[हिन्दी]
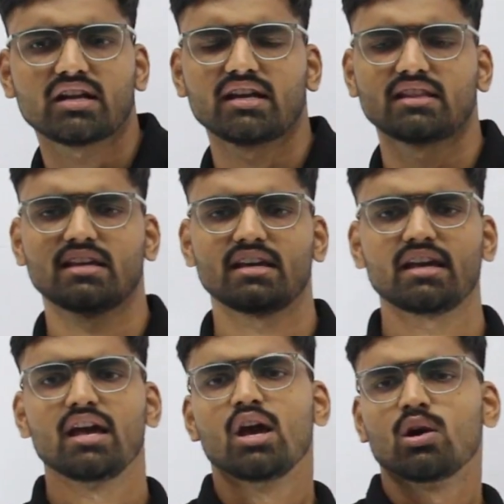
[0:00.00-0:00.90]
कर रहे थे
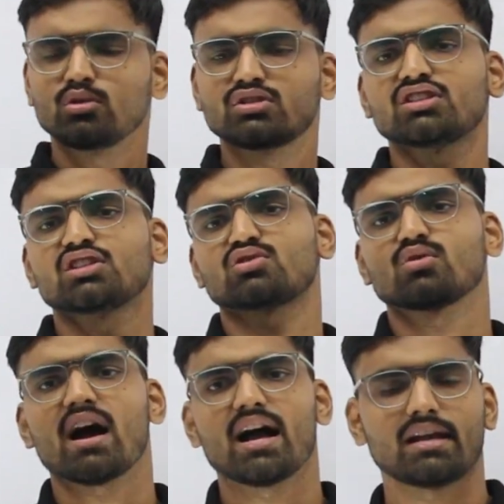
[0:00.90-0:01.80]
उसी चीज़
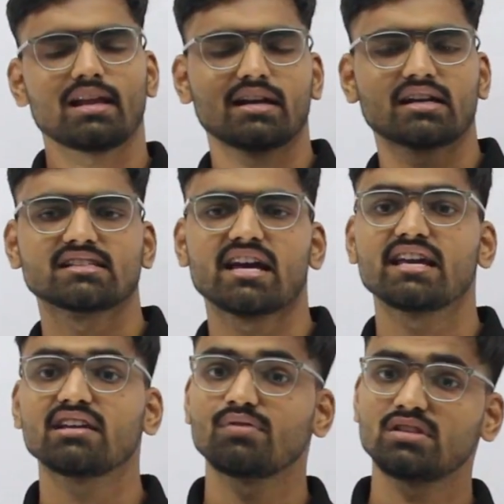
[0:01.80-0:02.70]
को आगे लेकर
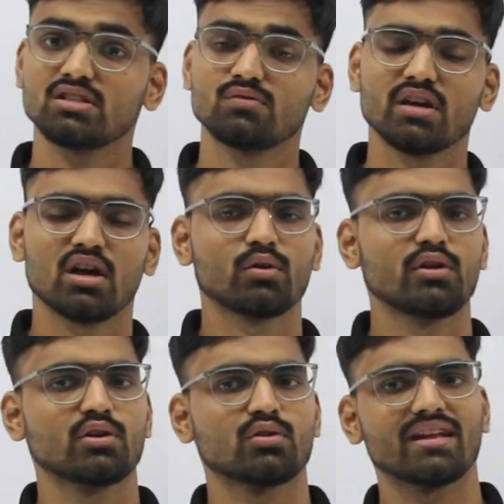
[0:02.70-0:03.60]
जाएंगे विच इज़ वी आर
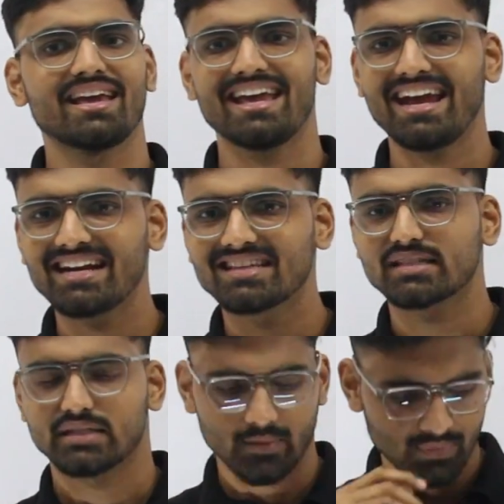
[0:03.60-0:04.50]
गोइंग टू टुडे एट
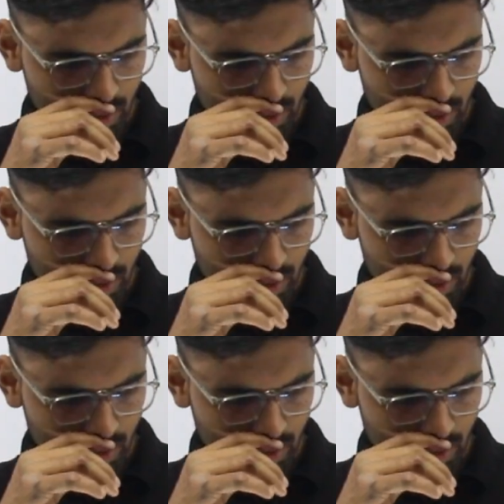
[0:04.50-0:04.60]
सम